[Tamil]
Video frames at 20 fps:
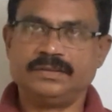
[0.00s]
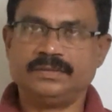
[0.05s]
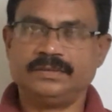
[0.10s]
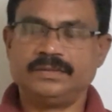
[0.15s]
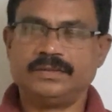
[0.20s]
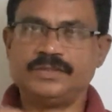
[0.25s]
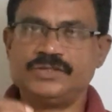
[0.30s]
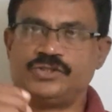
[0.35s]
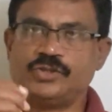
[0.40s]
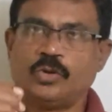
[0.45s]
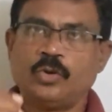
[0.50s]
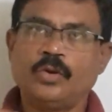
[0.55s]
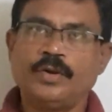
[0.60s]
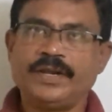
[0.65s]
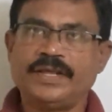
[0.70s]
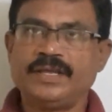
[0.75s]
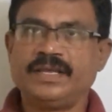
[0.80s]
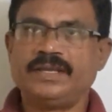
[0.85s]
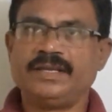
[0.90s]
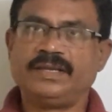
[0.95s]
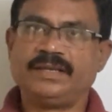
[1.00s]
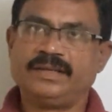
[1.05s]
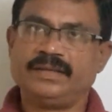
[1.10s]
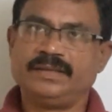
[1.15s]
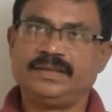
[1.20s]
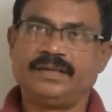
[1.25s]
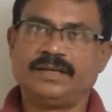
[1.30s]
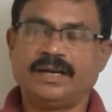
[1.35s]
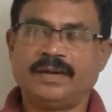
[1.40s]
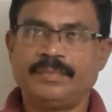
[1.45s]
இந்த ஜோடி
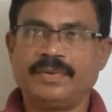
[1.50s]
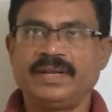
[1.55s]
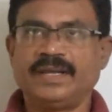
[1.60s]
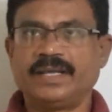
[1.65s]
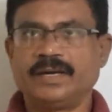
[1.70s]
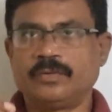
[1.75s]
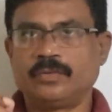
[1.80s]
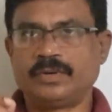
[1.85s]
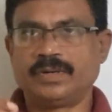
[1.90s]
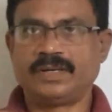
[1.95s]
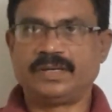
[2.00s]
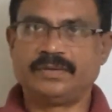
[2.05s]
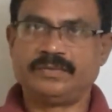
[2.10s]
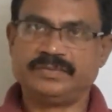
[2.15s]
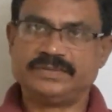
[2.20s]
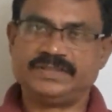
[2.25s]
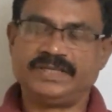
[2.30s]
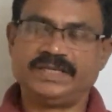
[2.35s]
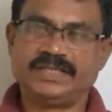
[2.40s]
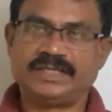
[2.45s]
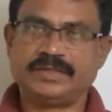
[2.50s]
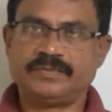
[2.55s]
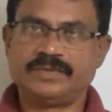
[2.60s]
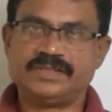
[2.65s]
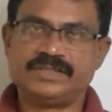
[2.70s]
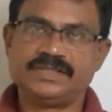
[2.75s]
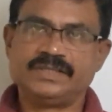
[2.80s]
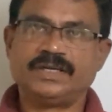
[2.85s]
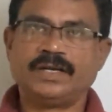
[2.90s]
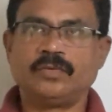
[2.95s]
அப்படிங்கிற ஒரு விஷயத்தை
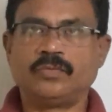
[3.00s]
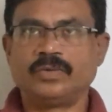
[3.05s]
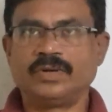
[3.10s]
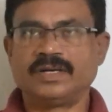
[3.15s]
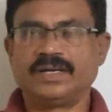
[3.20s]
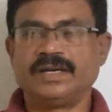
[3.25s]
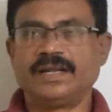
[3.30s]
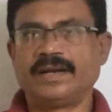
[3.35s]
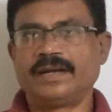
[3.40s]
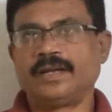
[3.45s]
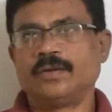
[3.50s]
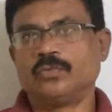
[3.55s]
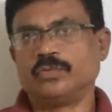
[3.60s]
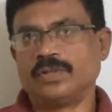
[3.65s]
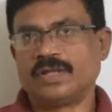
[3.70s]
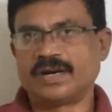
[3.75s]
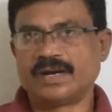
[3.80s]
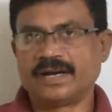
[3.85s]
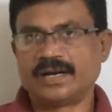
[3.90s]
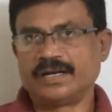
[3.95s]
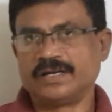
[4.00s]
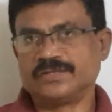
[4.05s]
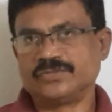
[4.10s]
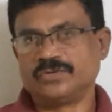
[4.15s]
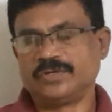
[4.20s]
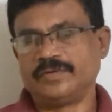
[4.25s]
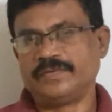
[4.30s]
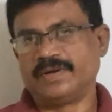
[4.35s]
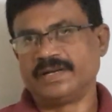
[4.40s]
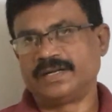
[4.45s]
வச்சு நான் உங்களுக்கு நிறைய உதாரணங்கள்
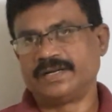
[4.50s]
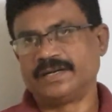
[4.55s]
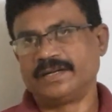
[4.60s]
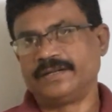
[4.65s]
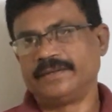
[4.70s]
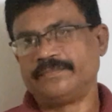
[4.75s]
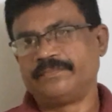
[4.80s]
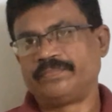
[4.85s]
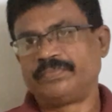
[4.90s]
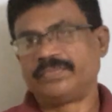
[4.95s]
சொல்லி வளர்க்கினேன்